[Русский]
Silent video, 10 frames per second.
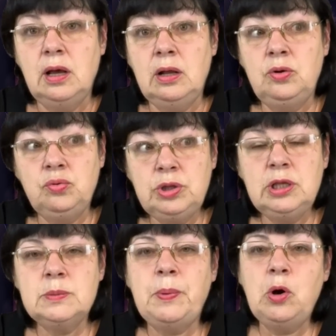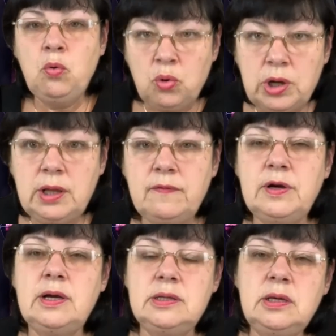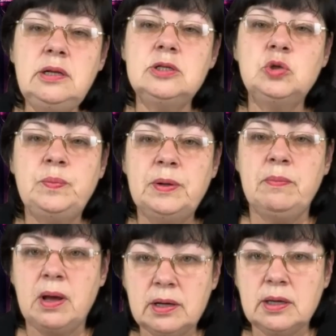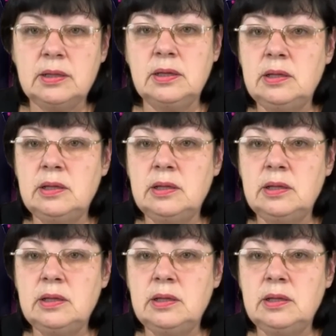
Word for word: А люди спокойно выходили из супермаркета,